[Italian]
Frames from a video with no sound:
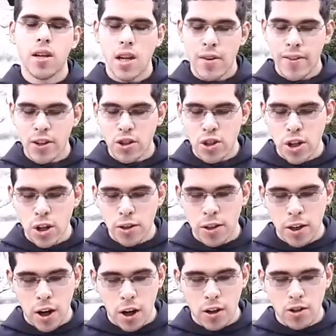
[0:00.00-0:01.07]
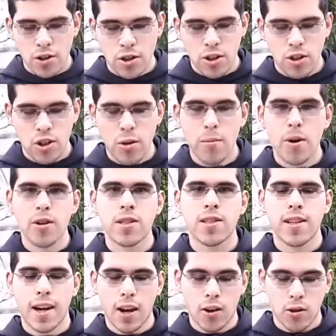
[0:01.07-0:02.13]
Il Vangelo di oggi ci
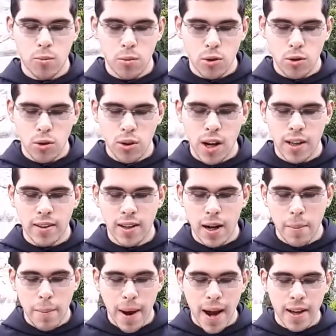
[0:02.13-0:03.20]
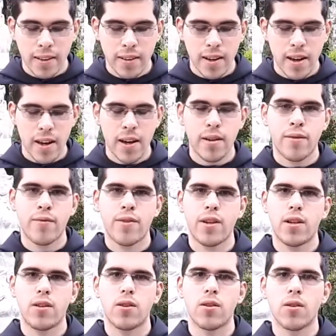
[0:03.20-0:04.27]
mostra la comunione tra il Padre e il
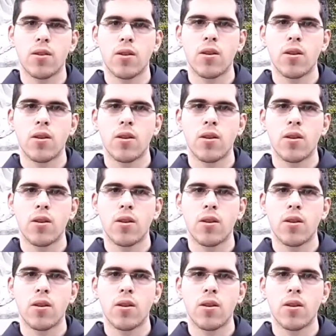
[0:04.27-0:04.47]
Figlio.